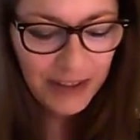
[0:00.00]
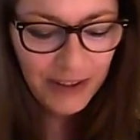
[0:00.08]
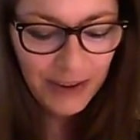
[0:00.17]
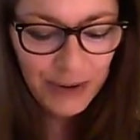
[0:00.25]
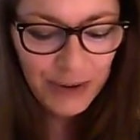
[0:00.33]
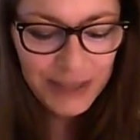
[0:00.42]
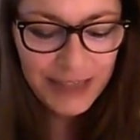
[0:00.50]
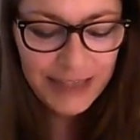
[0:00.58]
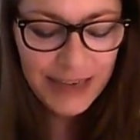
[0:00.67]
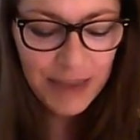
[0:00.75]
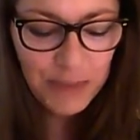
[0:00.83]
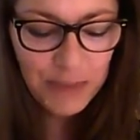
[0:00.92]
Euh, le
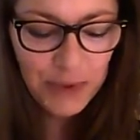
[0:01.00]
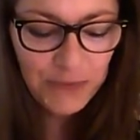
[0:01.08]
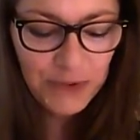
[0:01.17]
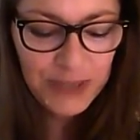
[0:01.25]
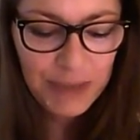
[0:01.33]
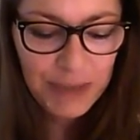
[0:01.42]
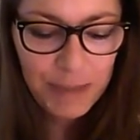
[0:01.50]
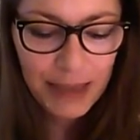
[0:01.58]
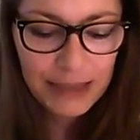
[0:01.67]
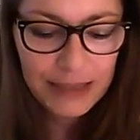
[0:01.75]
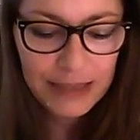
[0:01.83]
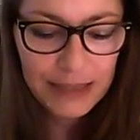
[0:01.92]
septième faisait
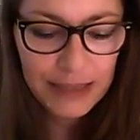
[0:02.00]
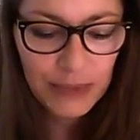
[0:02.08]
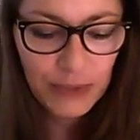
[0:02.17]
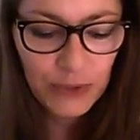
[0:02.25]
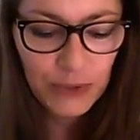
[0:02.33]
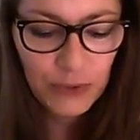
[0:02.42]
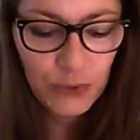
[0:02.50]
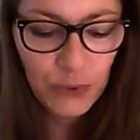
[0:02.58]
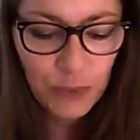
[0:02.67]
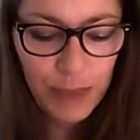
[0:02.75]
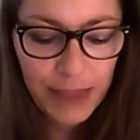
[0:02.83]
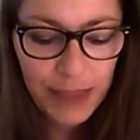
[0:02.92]
partie euh, du
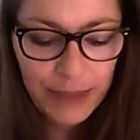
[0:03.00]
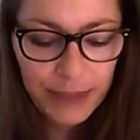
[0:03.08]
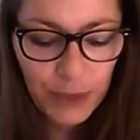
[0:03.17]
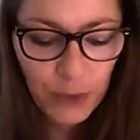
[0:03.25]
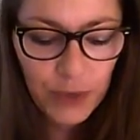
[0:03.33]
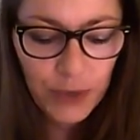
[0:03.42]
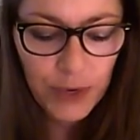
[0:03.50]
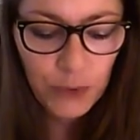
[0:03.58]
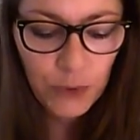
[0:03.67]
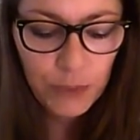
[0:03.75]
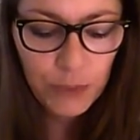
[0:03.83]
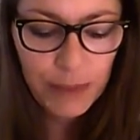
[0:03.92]
domaine, était relié
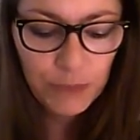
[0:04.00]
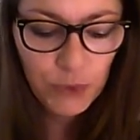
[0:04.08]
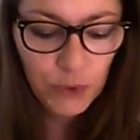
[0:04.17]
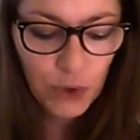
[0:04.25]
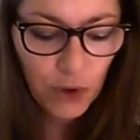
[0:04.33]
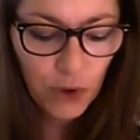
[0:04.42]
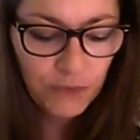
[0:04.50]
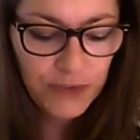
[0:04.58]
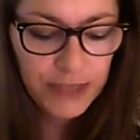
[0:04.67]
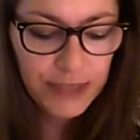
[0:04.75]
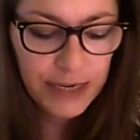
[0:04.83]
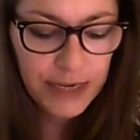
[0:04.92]
au domaine du corps
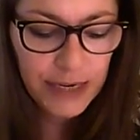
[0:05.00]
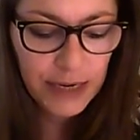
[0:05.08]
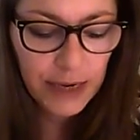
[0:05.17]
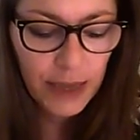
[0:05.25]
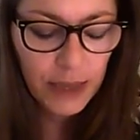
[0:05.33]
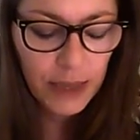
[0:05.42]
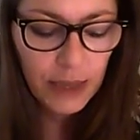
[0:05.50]
physique.